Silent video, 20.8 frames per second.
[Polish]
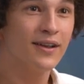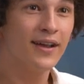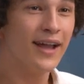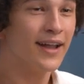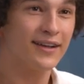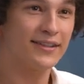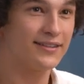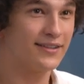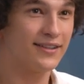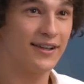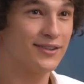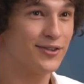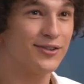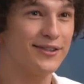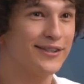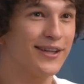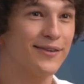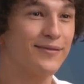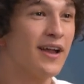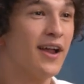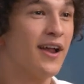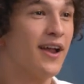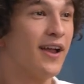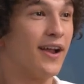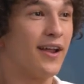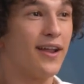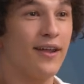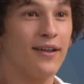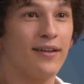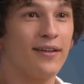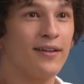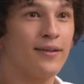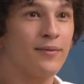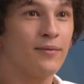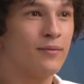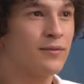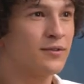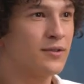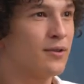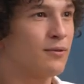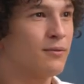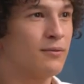ekstra, coś tam. Ja
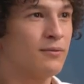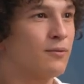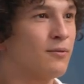myślę,